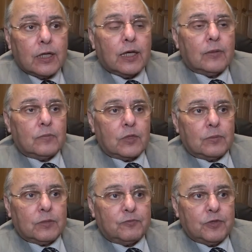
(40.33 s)
لا
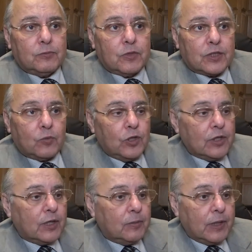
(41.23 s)
ما في ما
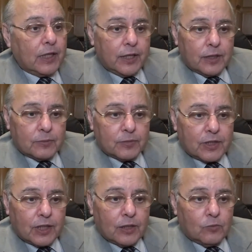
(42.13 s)
التمويل ده ماليا
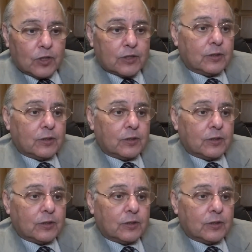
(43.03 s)
تتكلم ولا